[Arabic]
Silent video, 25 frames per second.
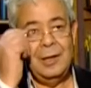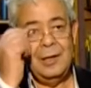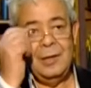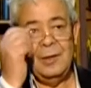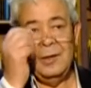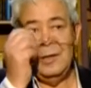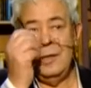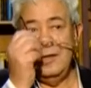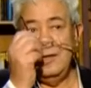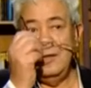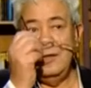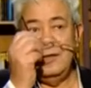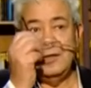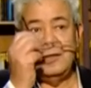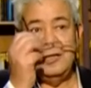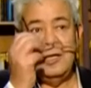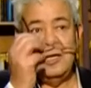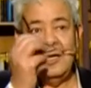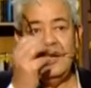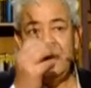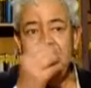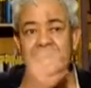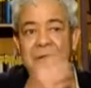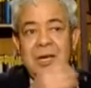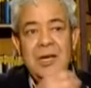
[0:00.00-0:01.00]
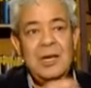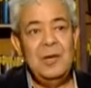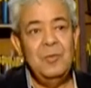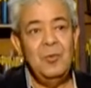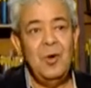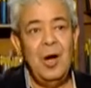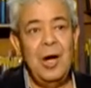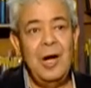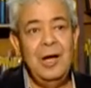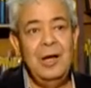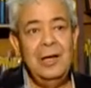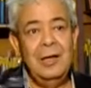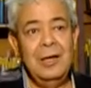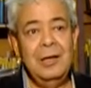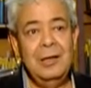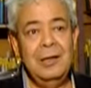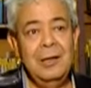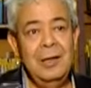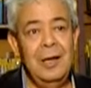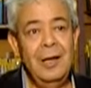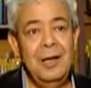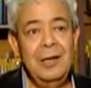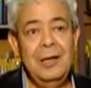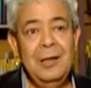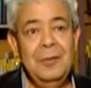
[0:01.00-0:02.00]
يتقري في سن معين
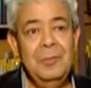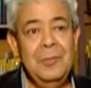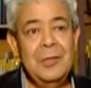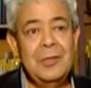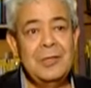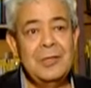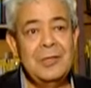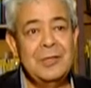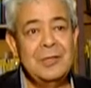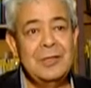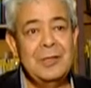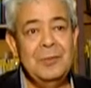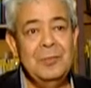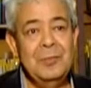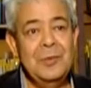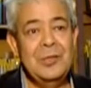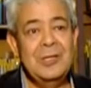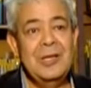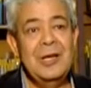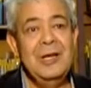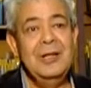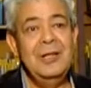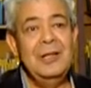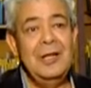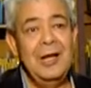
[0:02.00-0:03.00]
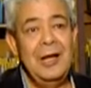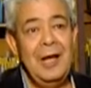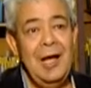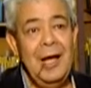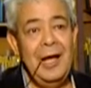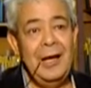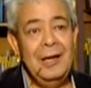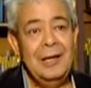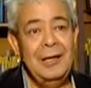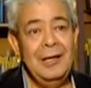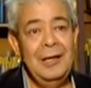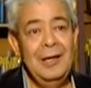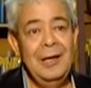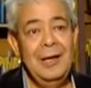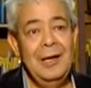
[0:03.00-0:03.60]
يعني مش مش انت يعني